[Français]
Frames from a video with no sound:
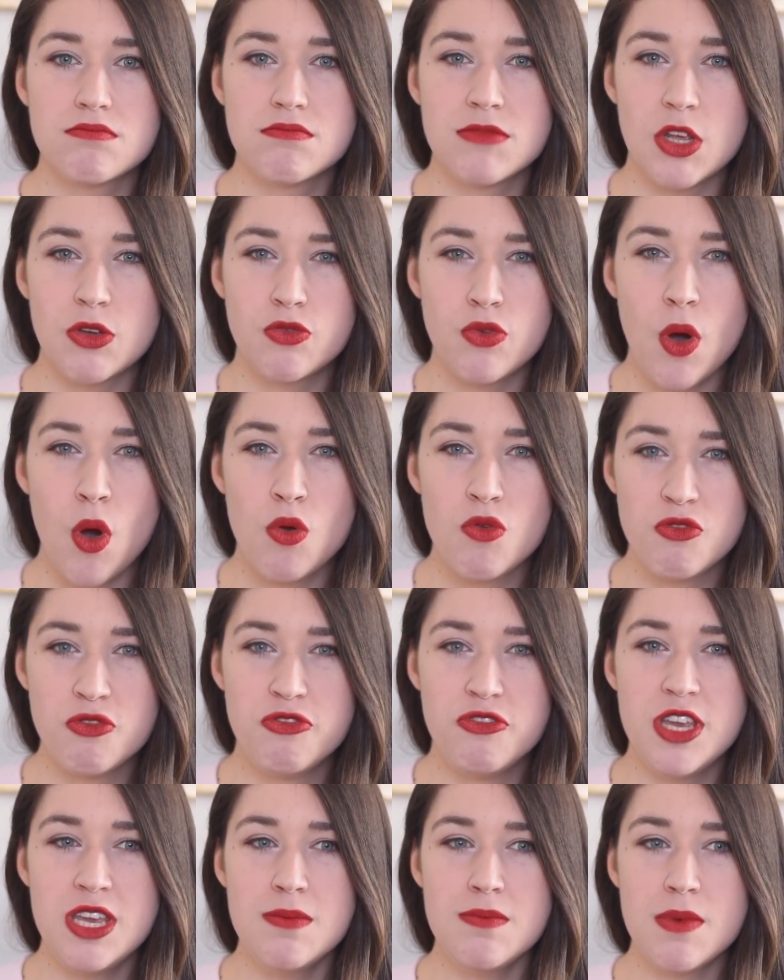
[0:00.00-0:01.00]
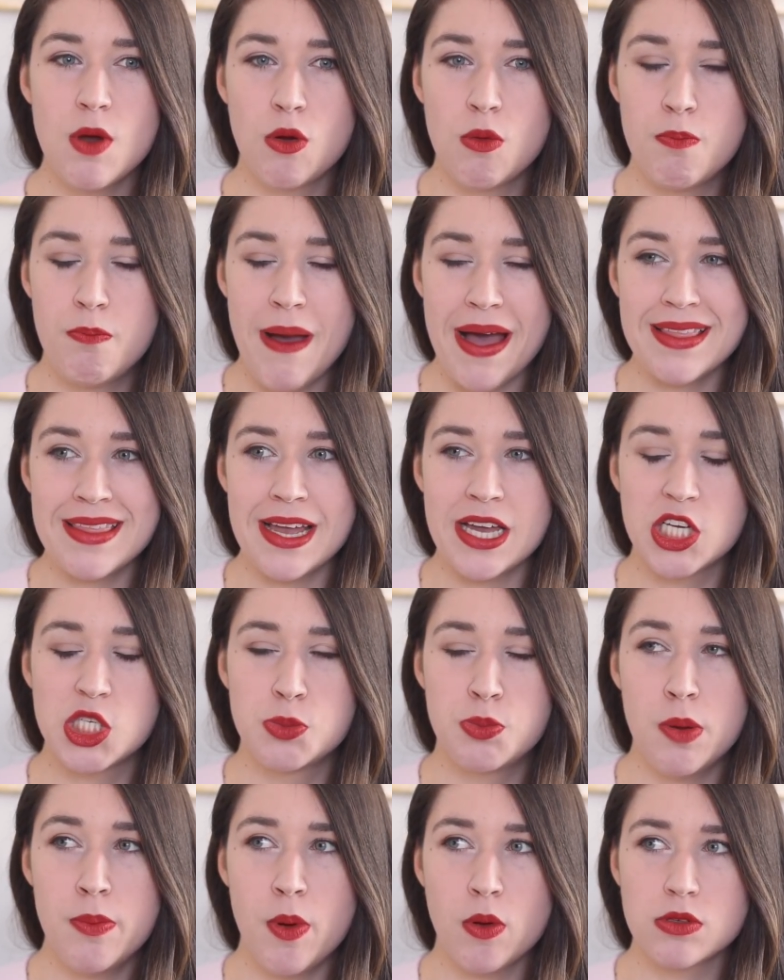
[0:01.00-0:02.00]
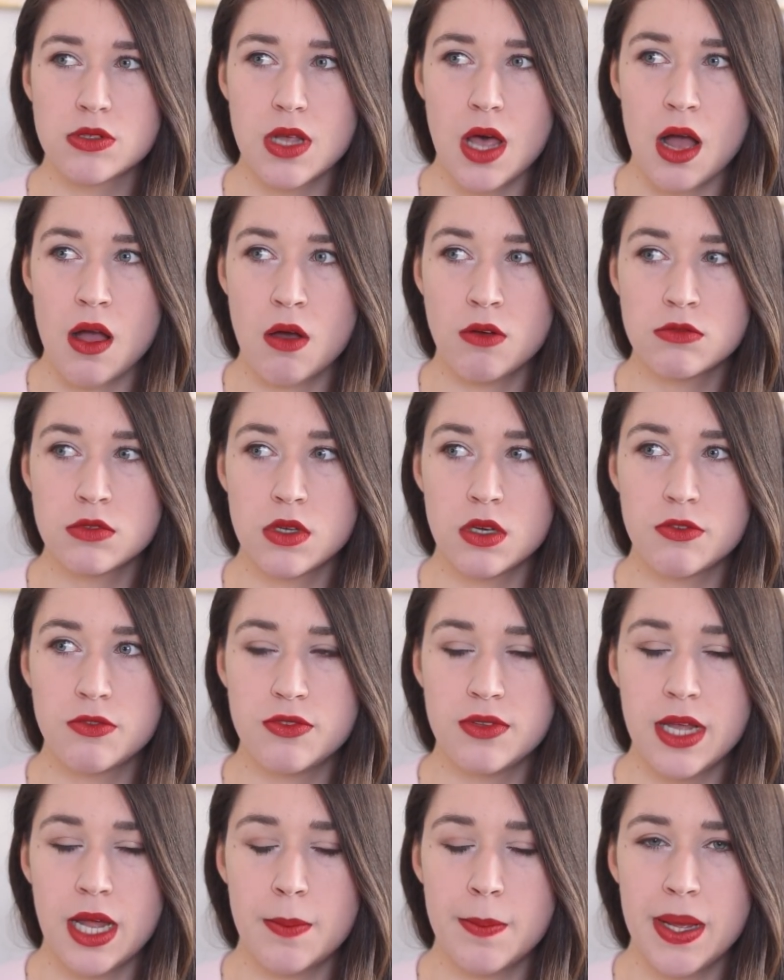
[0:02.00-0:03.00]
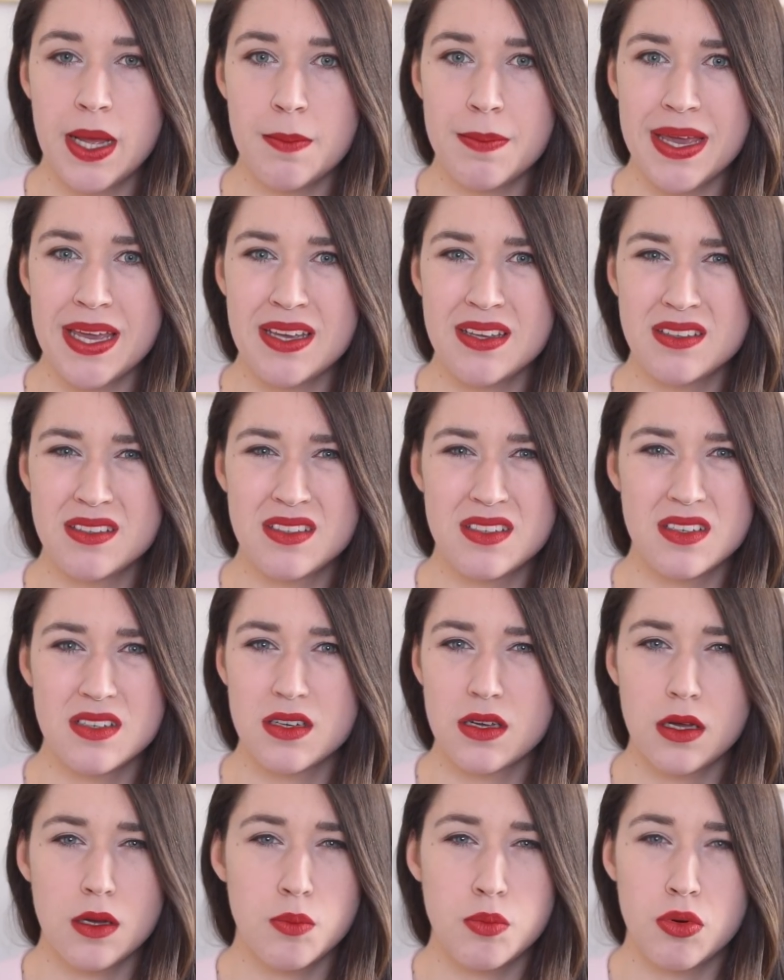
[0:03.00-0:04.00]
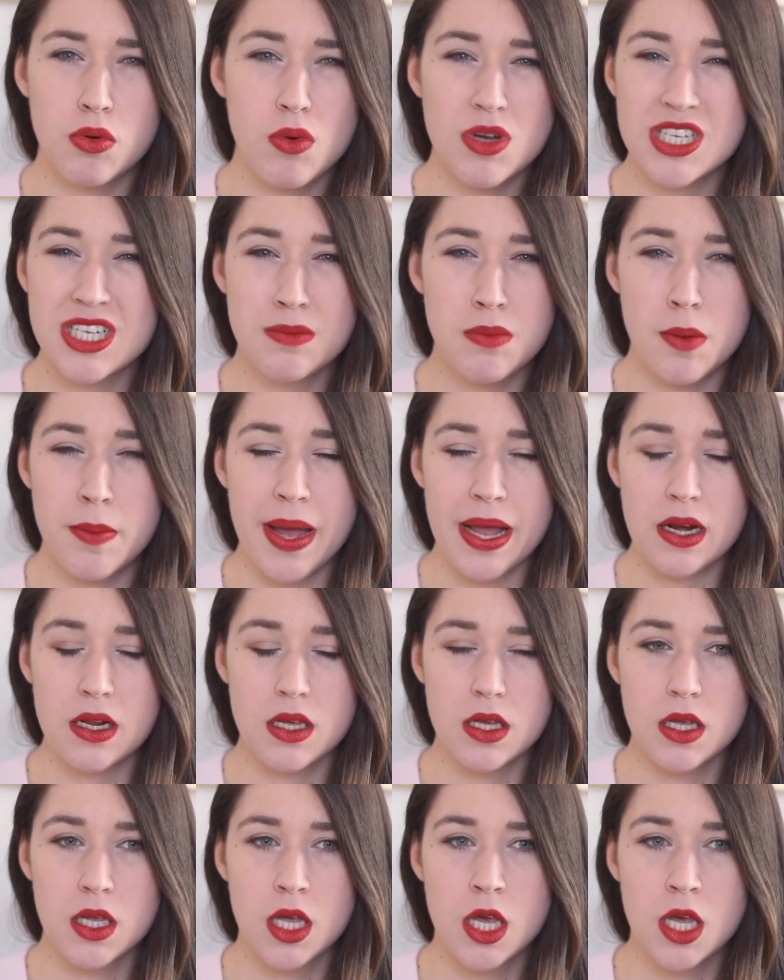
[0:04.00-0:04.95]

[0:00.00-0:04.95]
Des fois, on le vit, mais on le partage pas, puis on se rend compte que finalement, ben, pourquoi je n'ai pas parlé?